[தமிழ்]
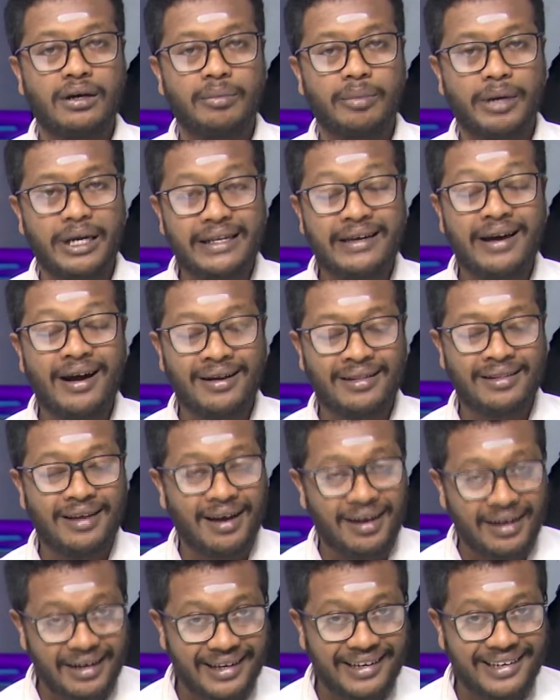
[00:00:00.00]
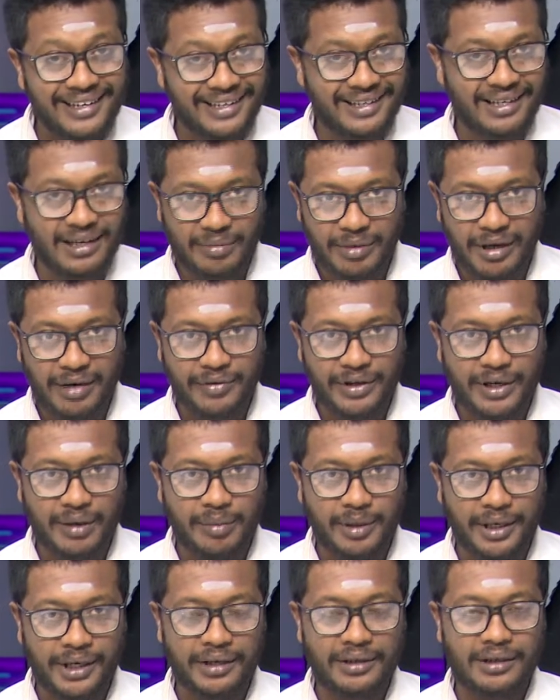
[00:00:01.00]
பலியானதாக நேற்றைய தினம்
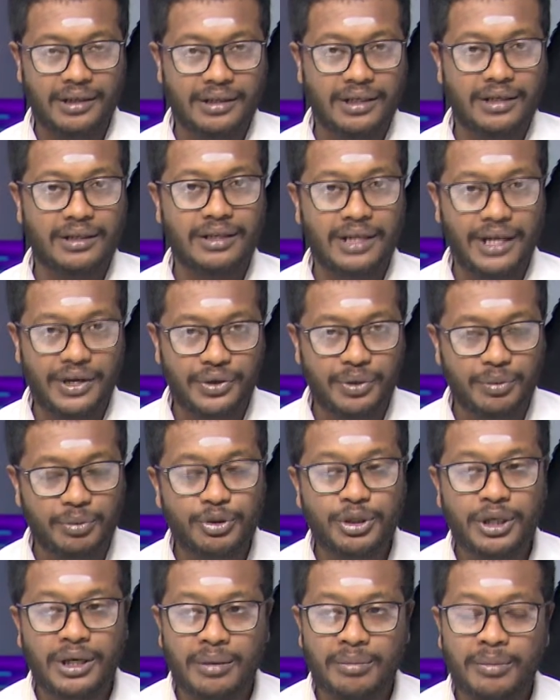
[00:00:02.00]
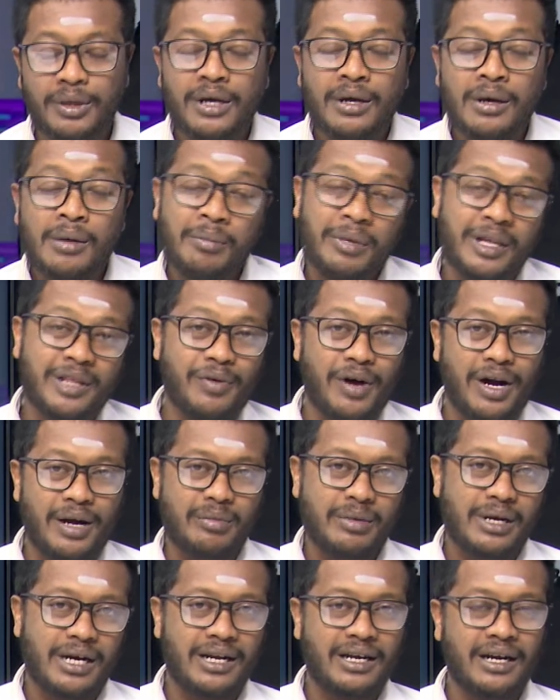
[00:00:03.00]
அறிவிக்கப்பட்டிருந்தது அது நேற்று முன்தினம் பதிவான
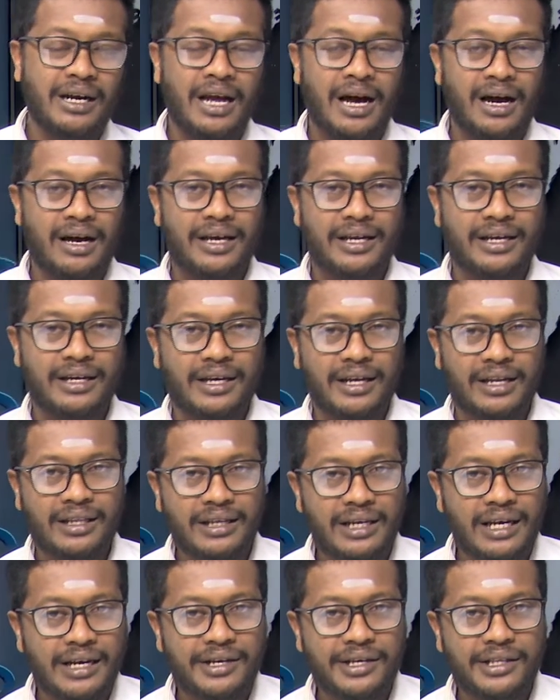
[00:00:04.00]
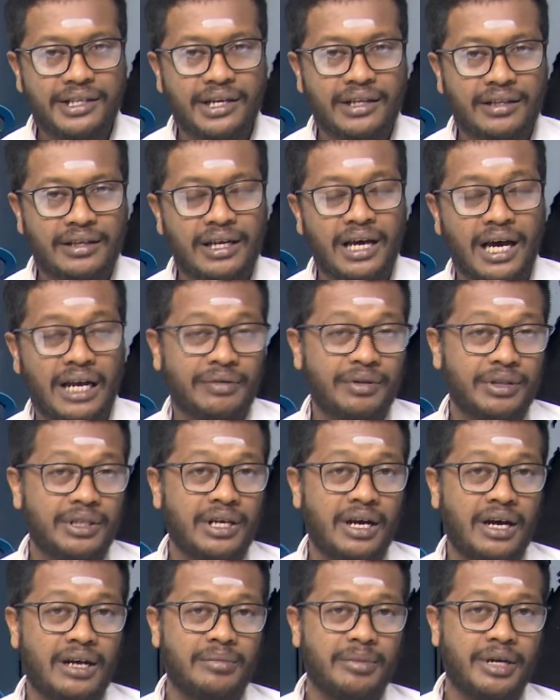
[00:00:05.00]
மரணங்களாக இருக்கிறது நேற்றைய தினத்திலே அறுபத்தி
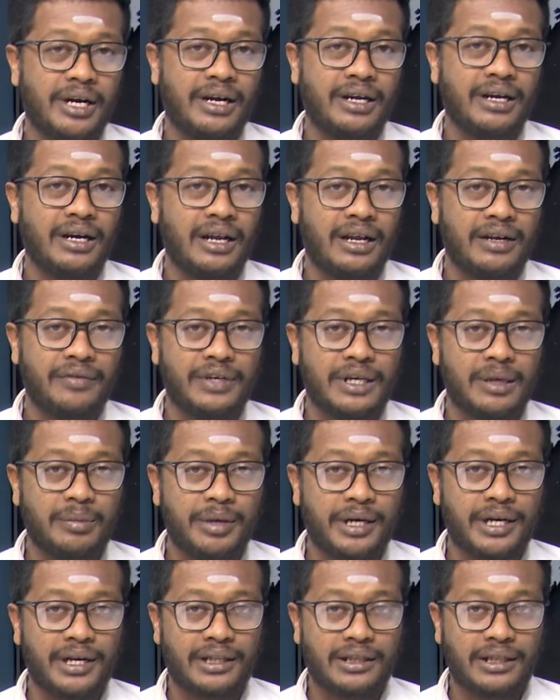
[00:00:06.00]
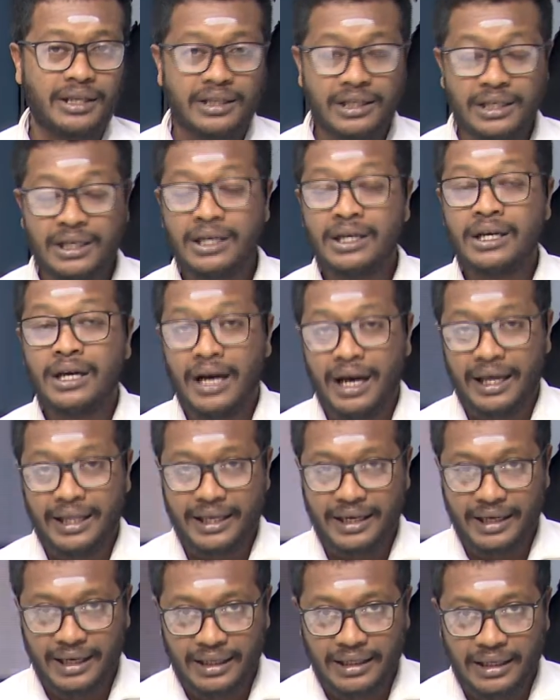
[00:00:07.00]
ஆறு மரணங்கள் அறிவிக்கப்பட்டிருந்தது
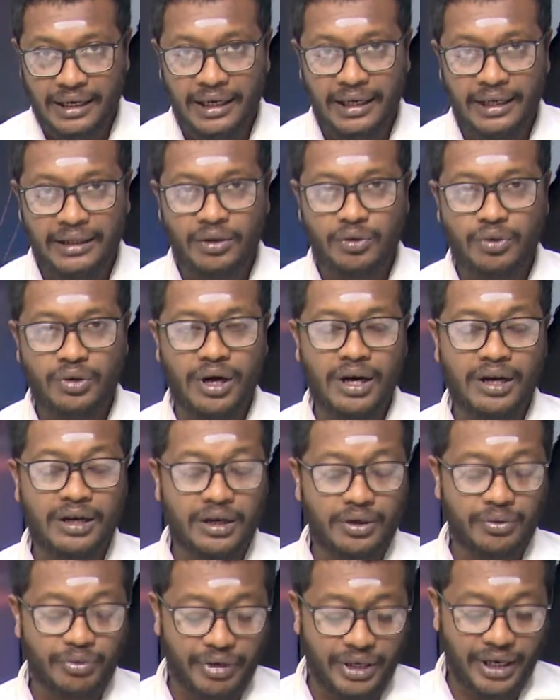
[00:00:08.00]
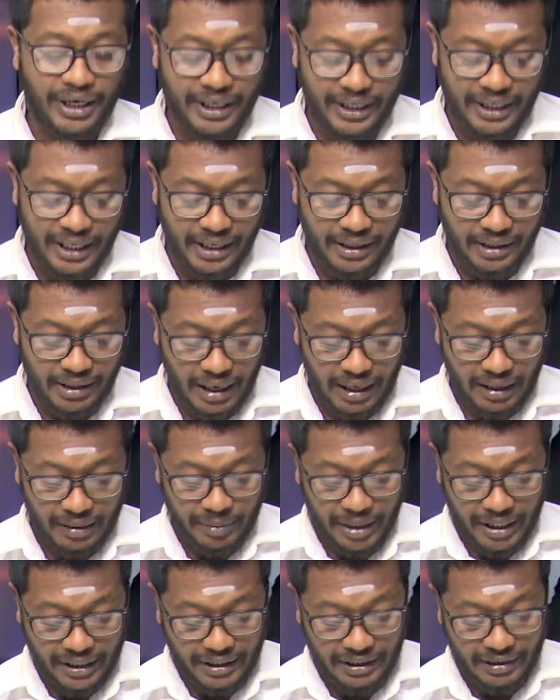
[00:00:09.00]
அதே நேரத்திலே தொற்றாளர்களுடைய தொற்றாளர்களுடைய எண்ணிக்கை என்று
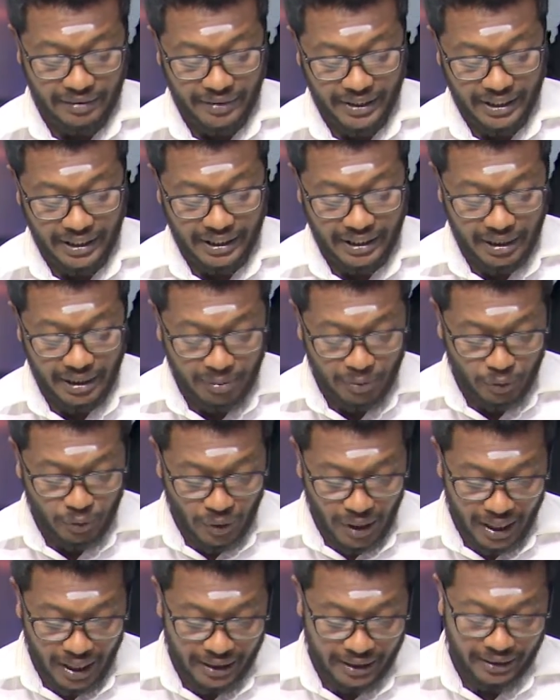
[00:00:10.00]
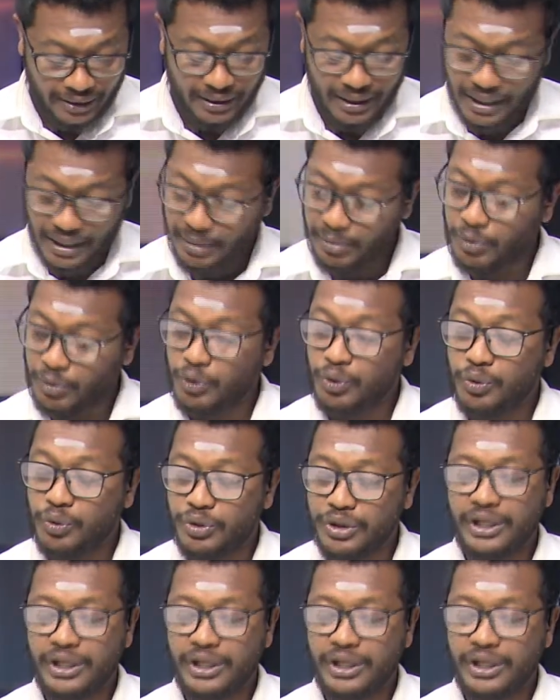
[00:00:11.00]
நாங்கள் பார்க்கின்ற வேளையிலேயே மூவாயிரத்தி முன்னூற்றி